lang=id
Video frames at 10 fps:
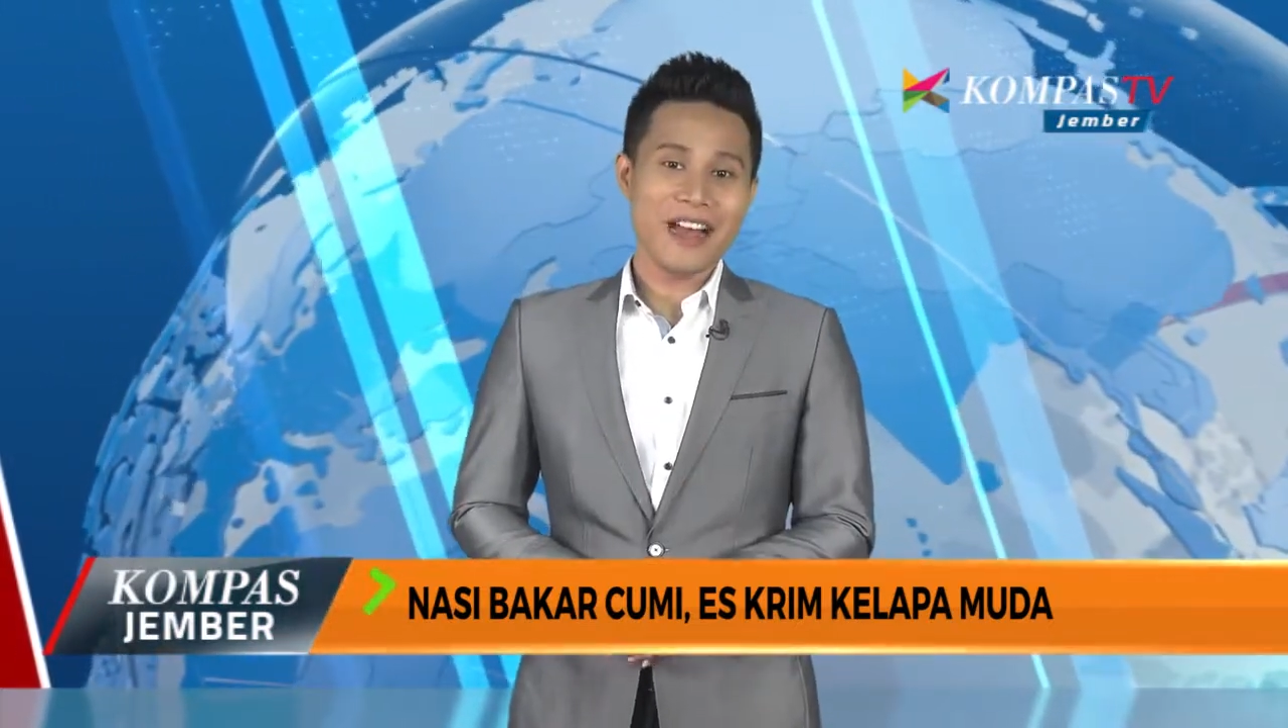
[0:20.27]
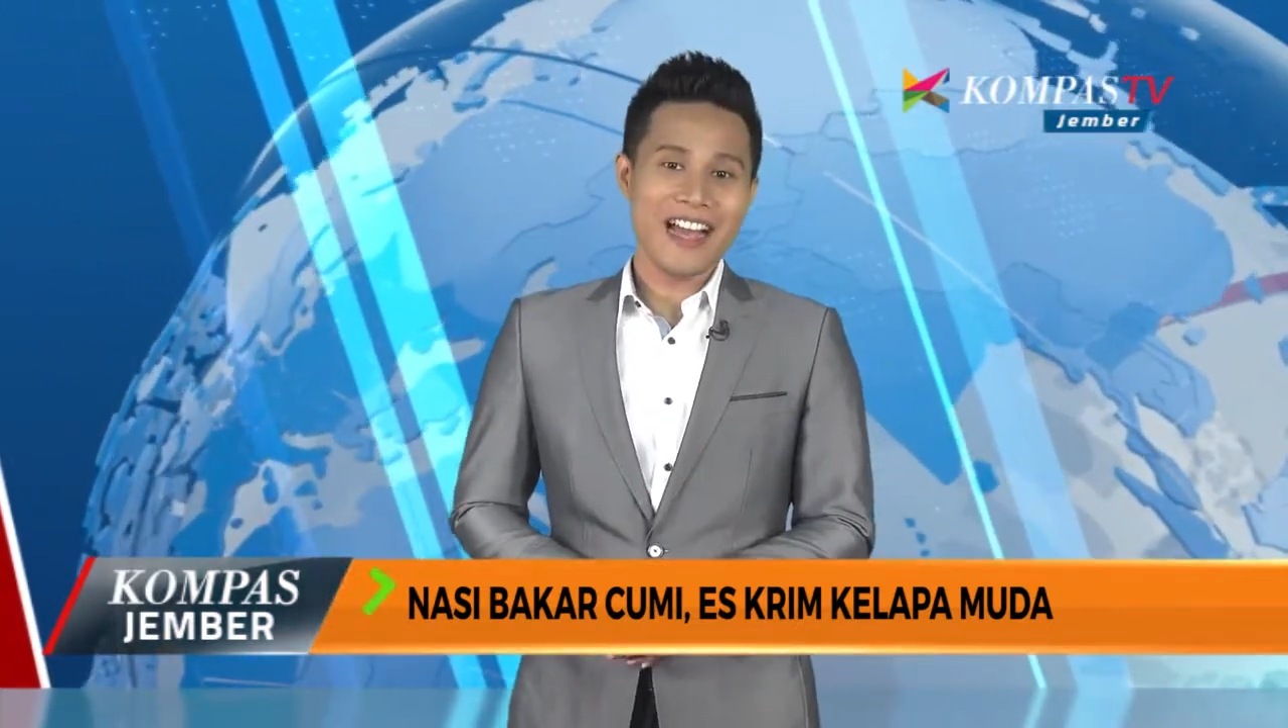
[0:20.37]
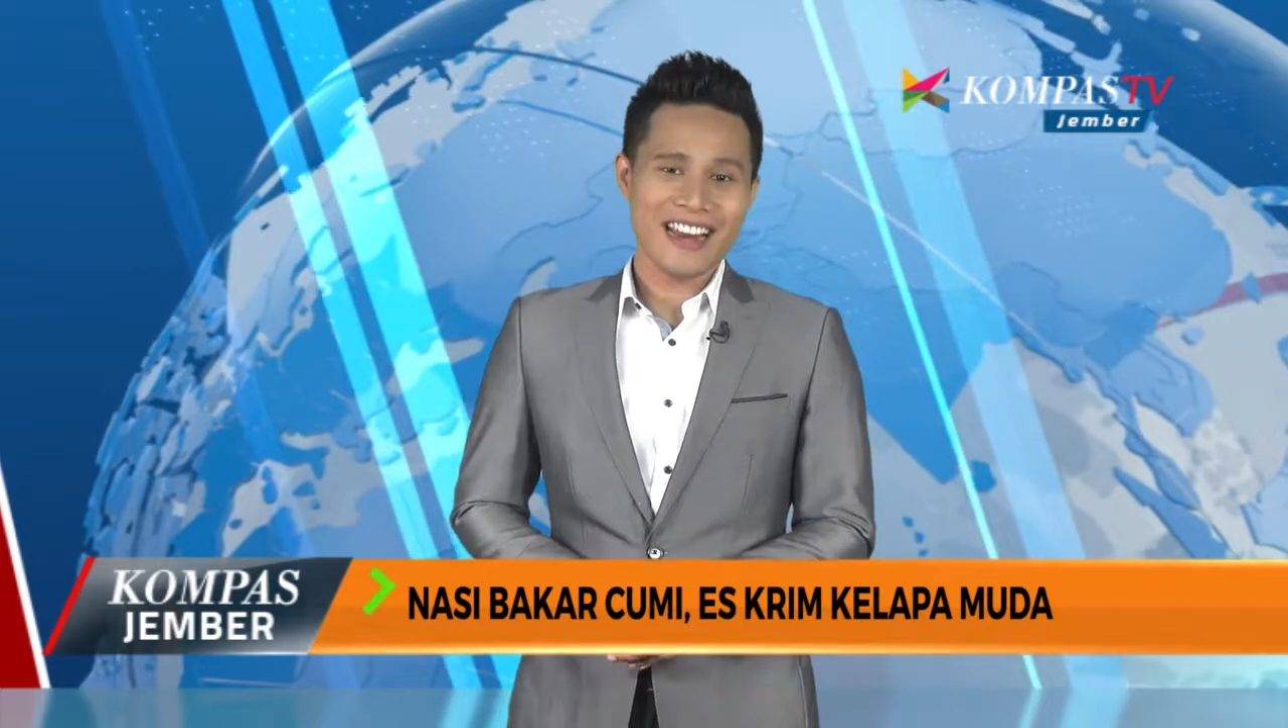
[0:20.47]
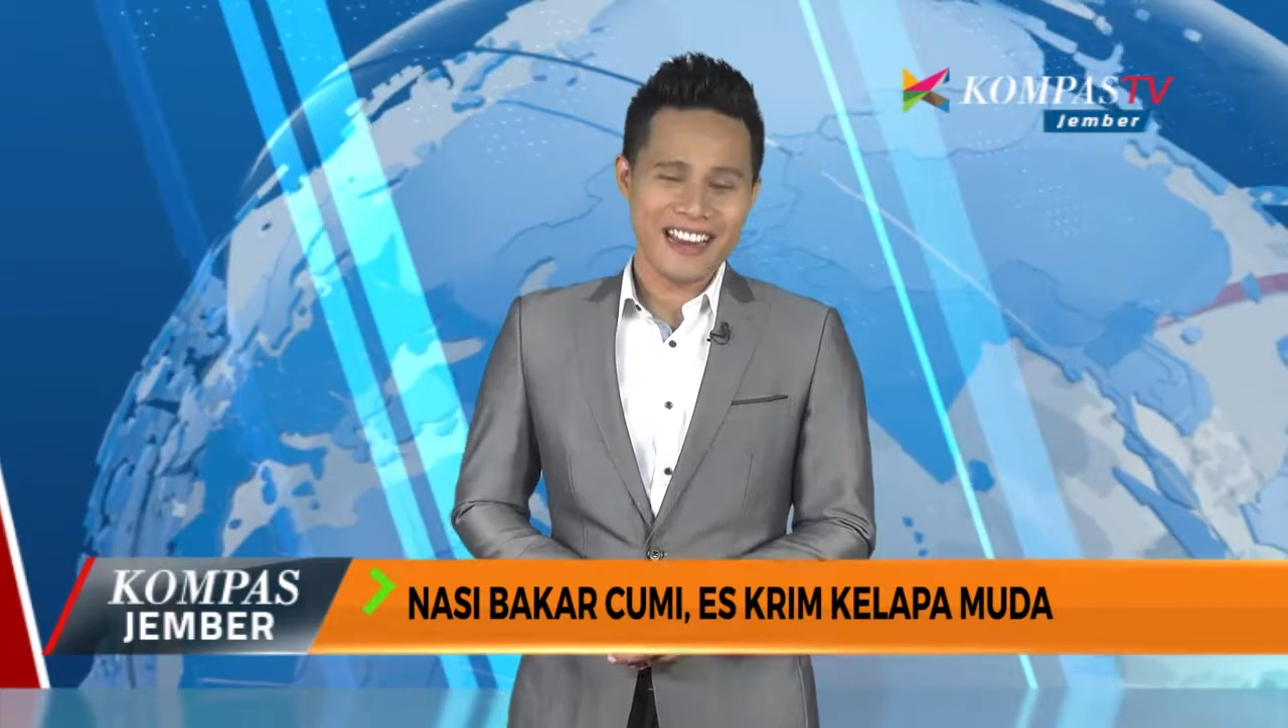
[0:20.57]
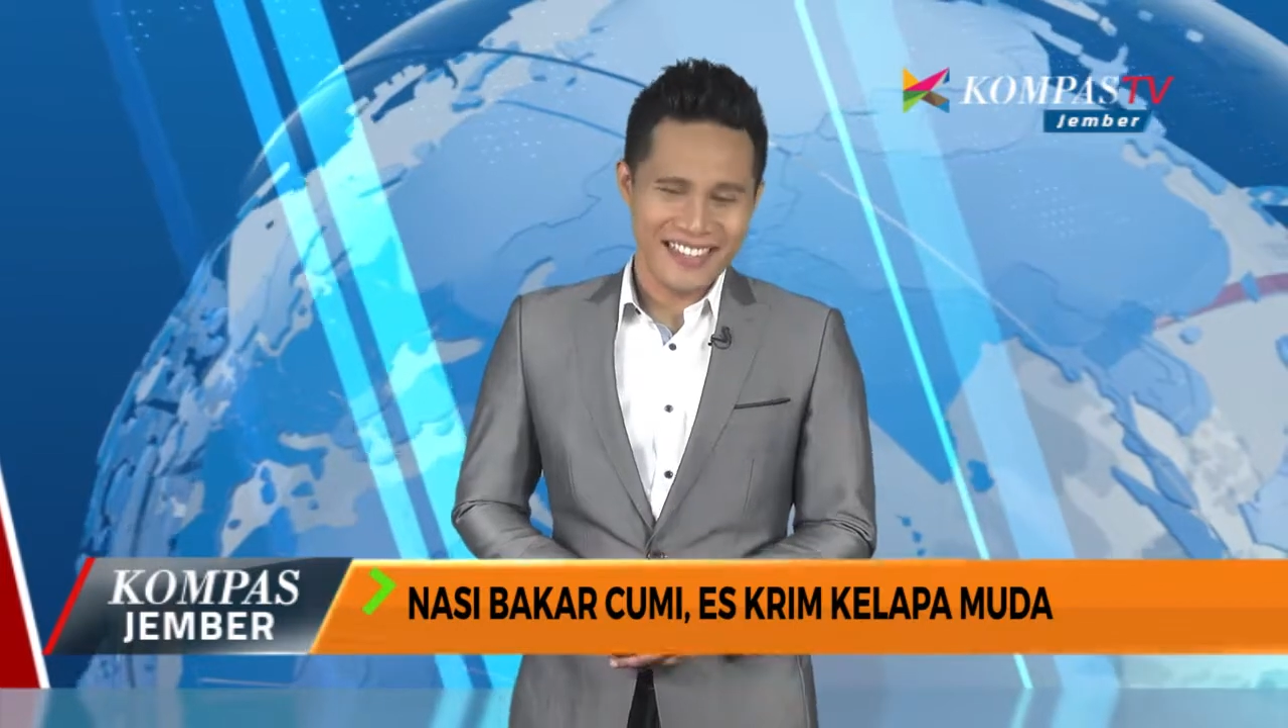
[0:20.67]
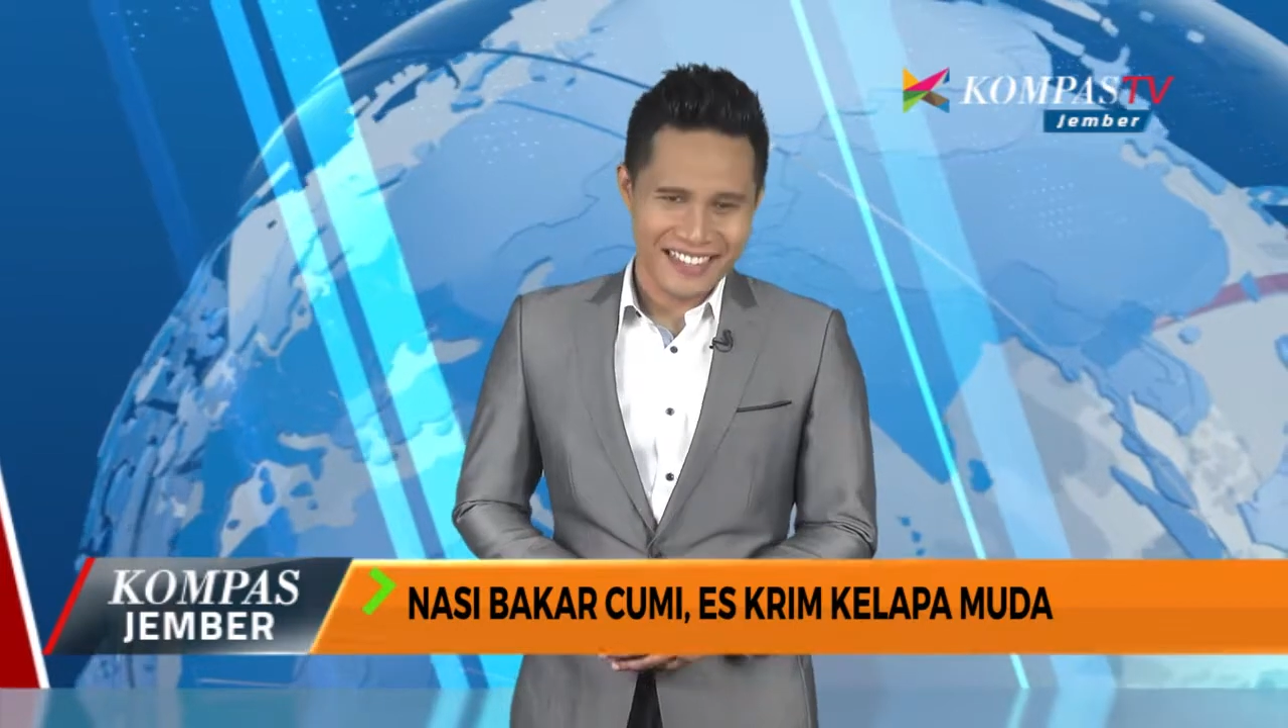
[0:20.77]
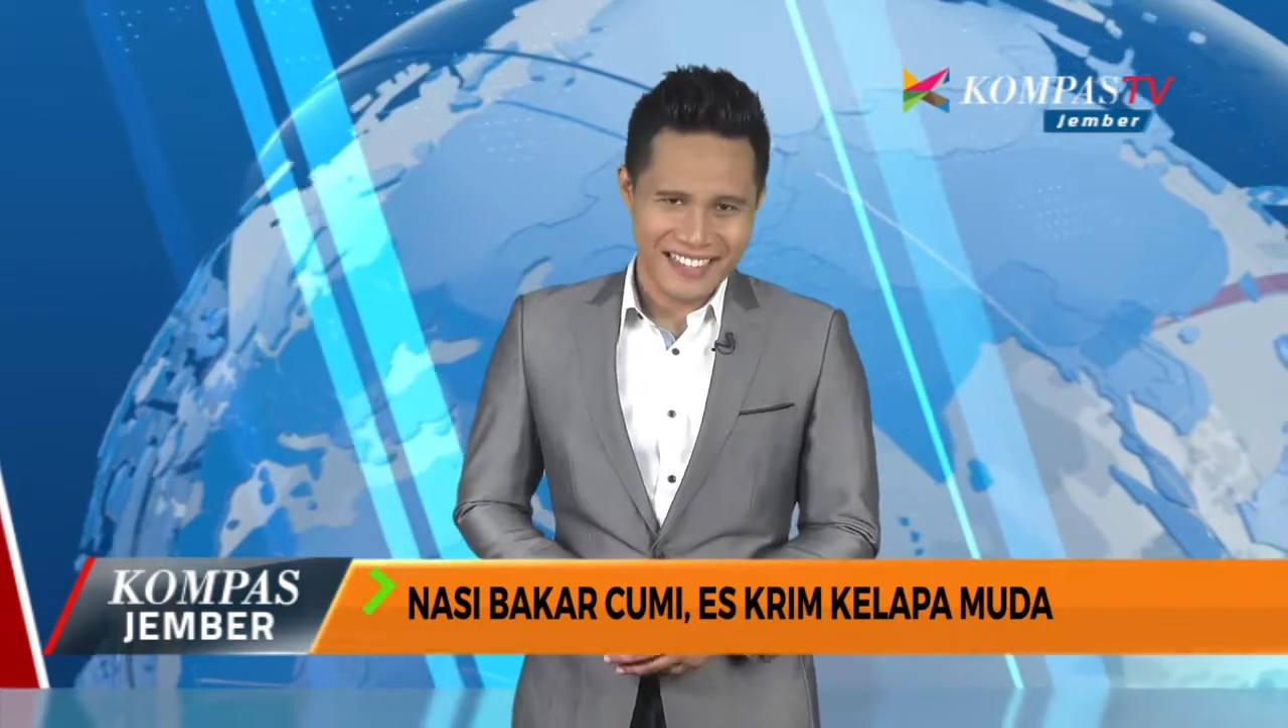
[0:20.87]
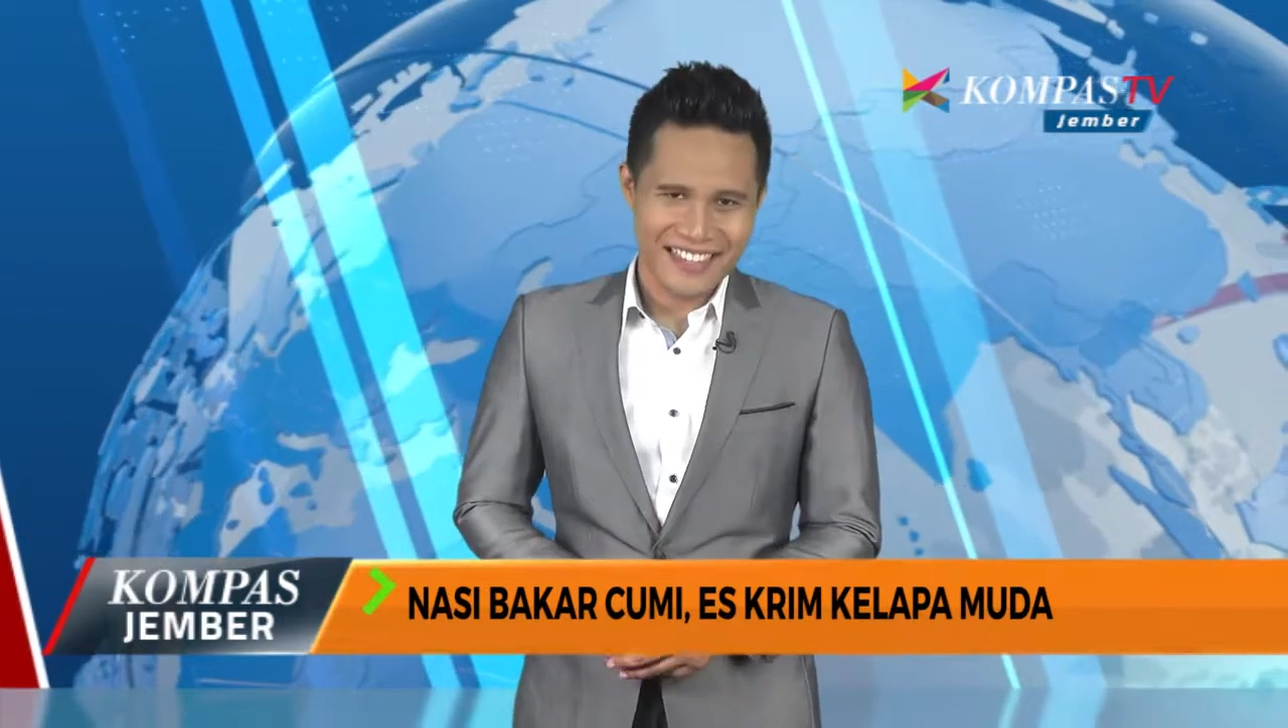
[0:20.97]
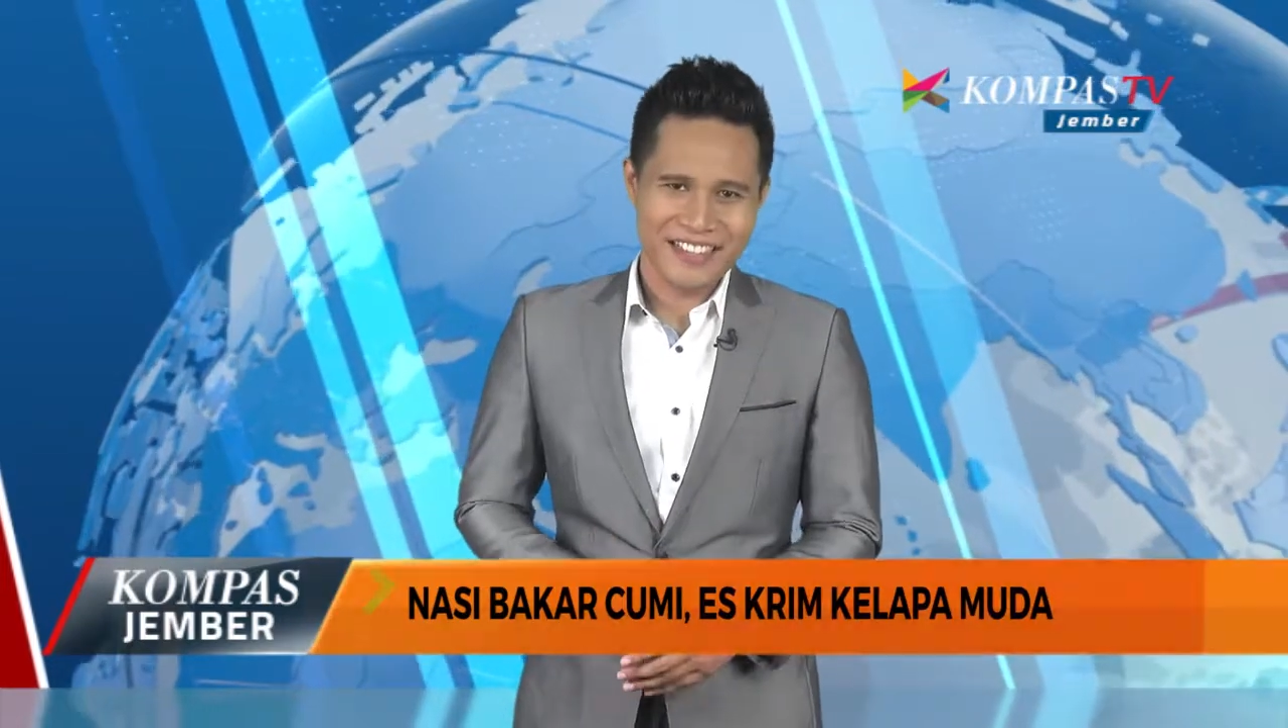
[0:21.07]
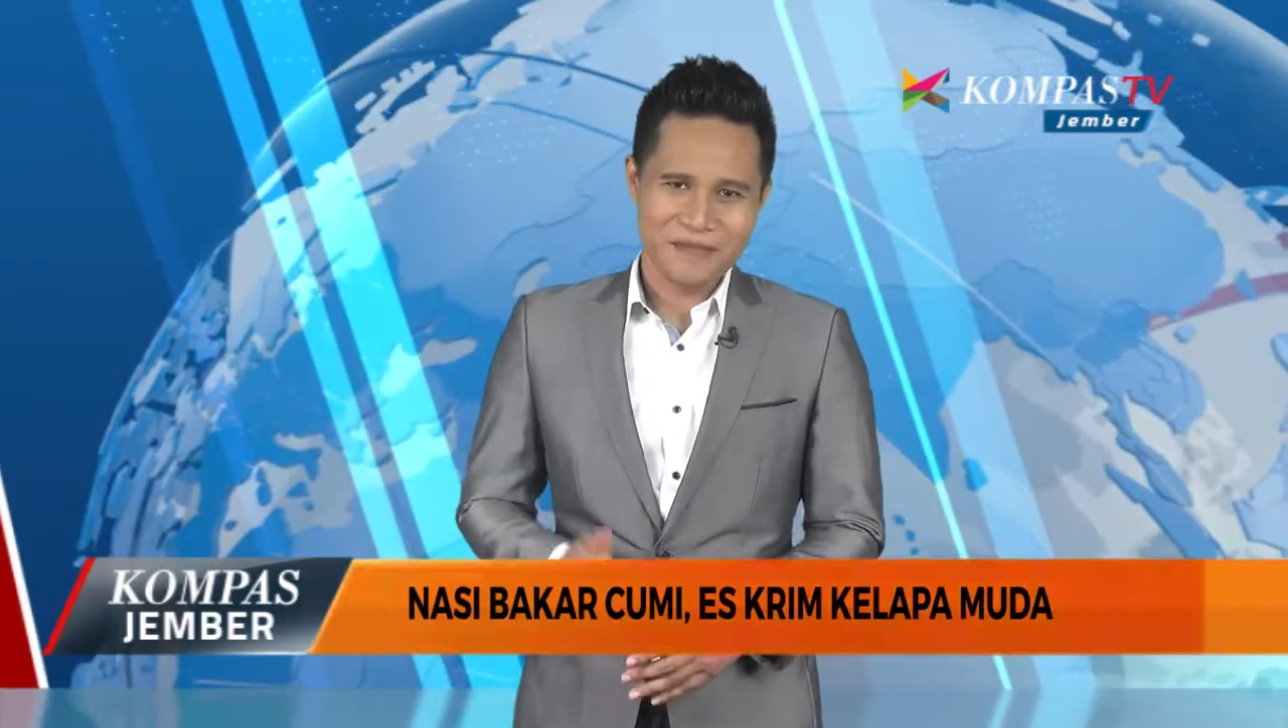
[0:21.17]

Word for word: makanan ini.